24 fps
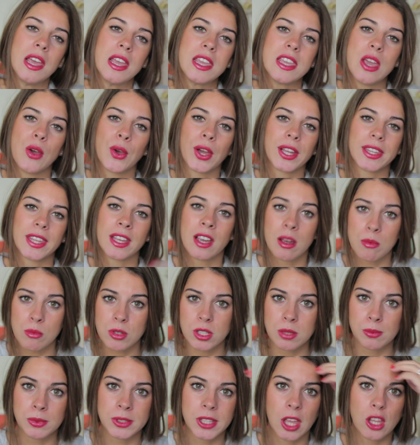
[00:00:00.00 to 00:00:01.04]
y aunque
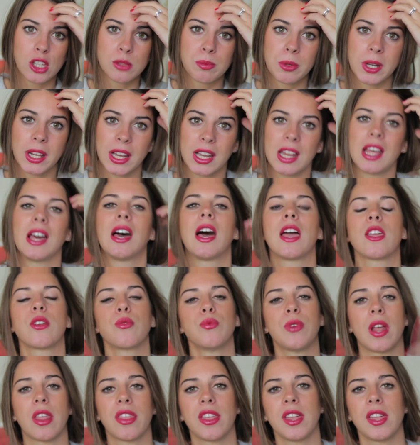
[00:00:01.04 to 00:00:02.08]
tengamos invitados, porque hay
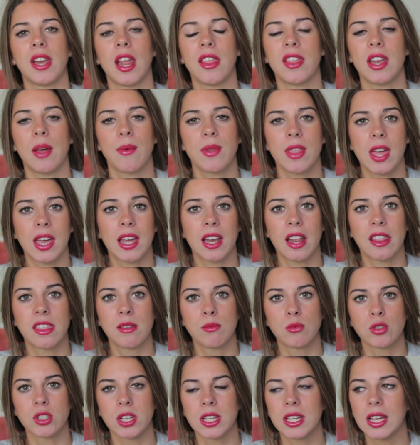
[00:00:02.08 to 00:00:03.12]
una cena de Navidad que la
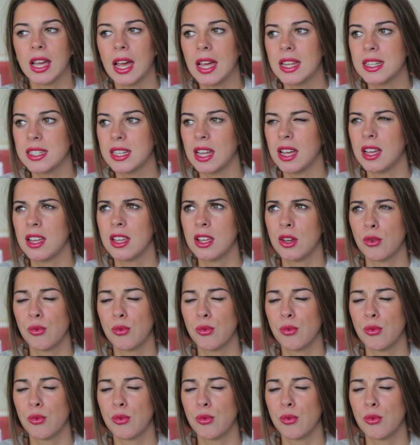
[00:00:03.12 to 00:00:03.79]
hacemos en casa,